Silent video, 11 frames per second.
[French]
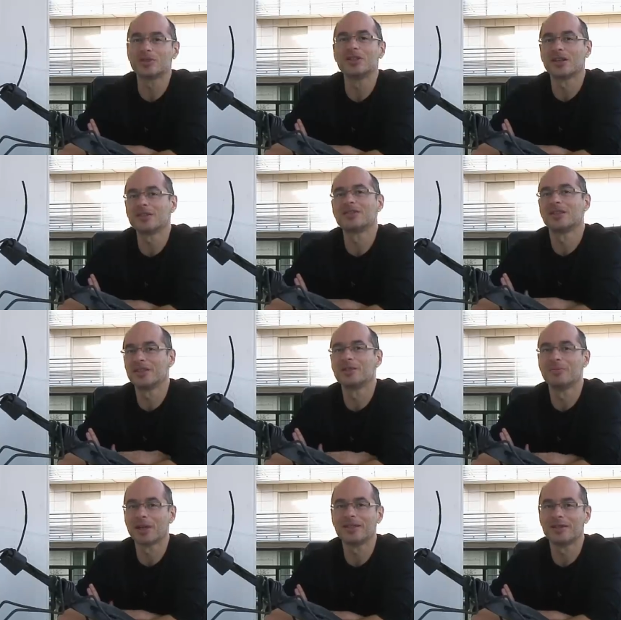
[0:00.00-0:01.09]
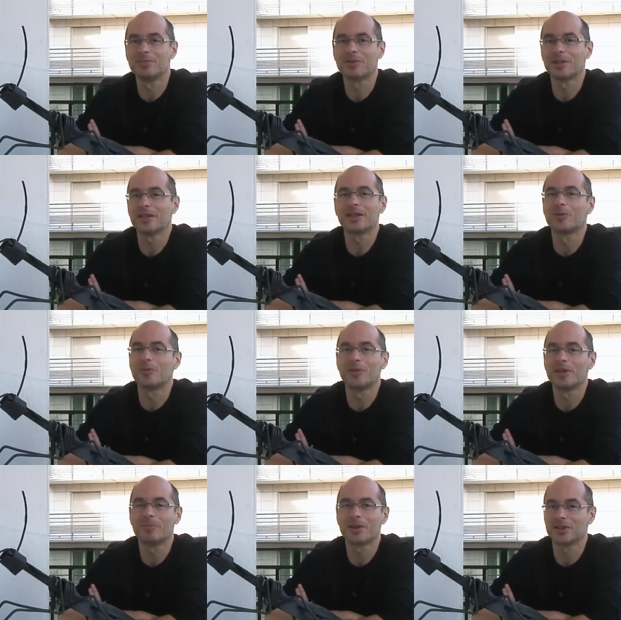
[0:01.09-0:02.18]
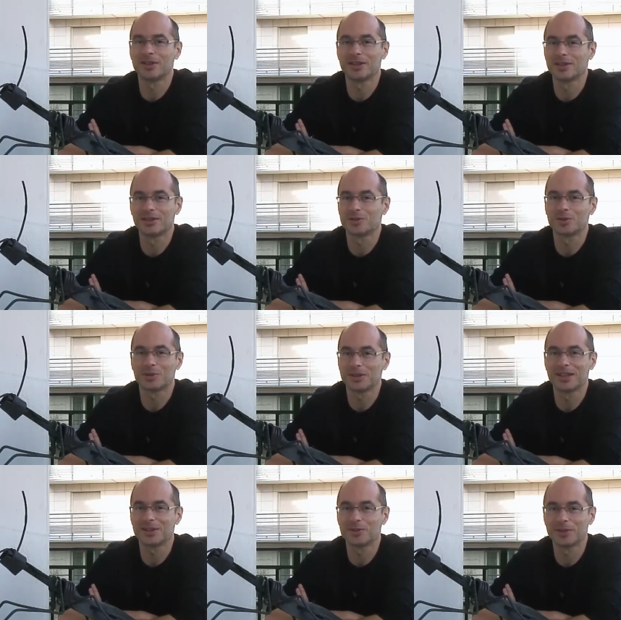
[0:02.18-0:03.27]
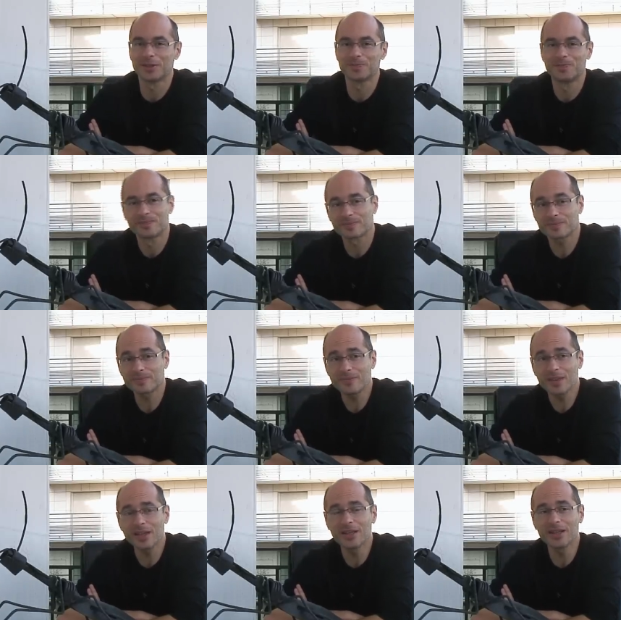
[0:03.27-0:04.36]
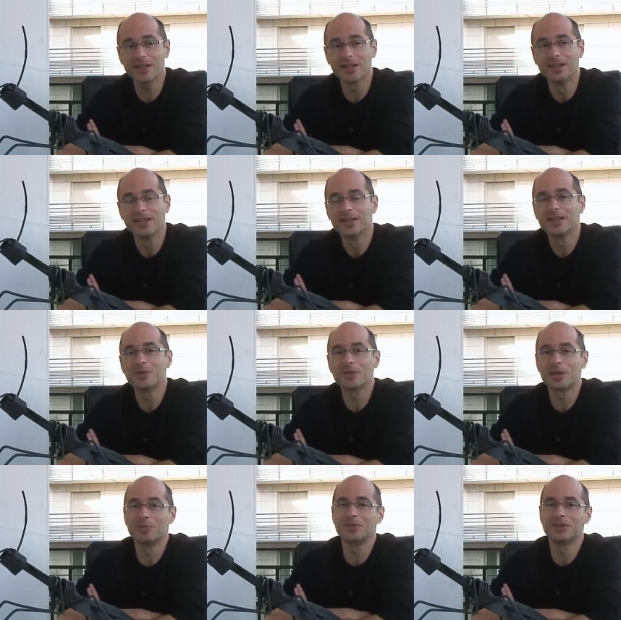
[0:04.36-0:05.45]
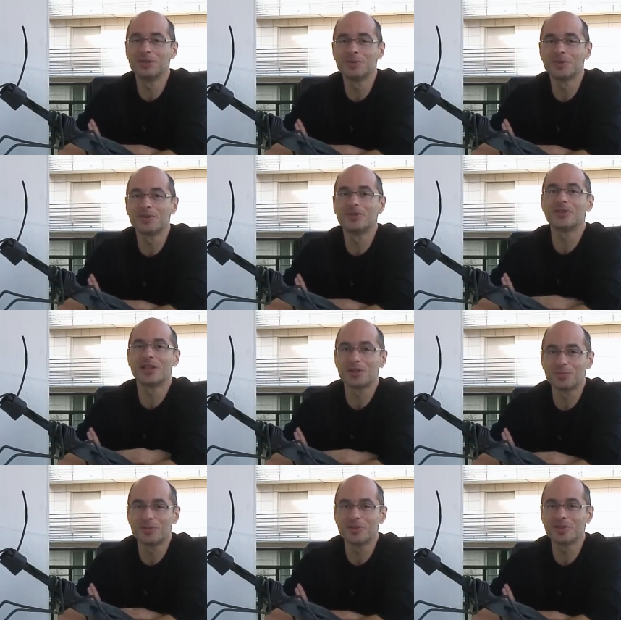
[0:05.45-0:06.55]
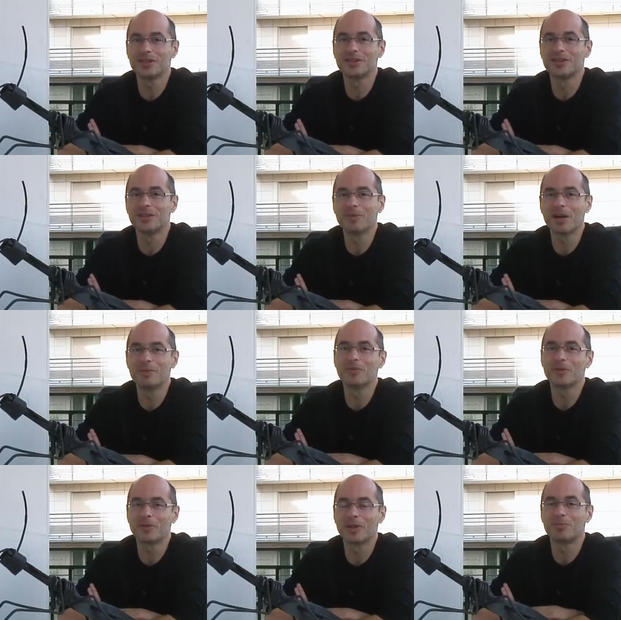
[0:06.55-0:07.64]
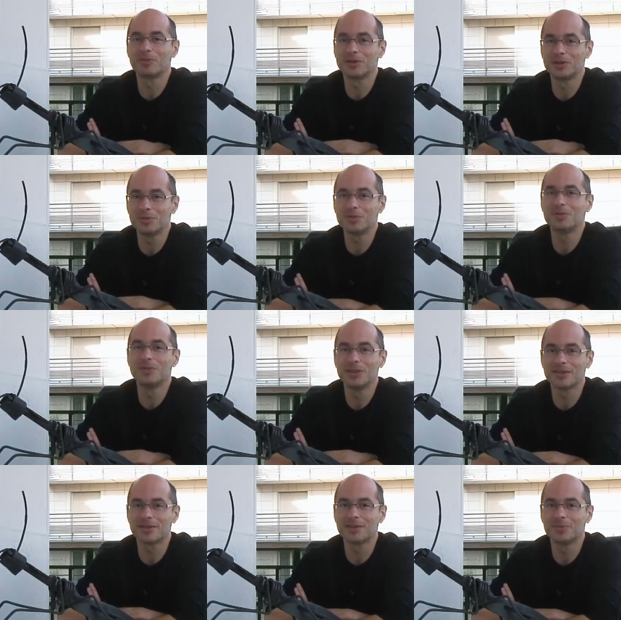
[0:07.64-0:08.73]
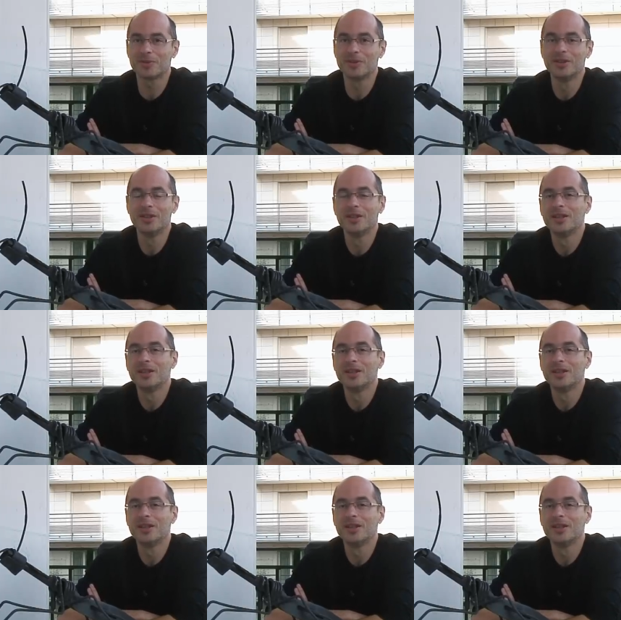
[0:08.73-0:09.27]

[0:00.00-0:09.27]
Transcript: considérait que c'était elle qui méritait le prix, qui ne comprenait pas que, que je sois sélectionné. Et il y a donc la procédure d'engagement qui se démarre en même temps que la processus de licenciement.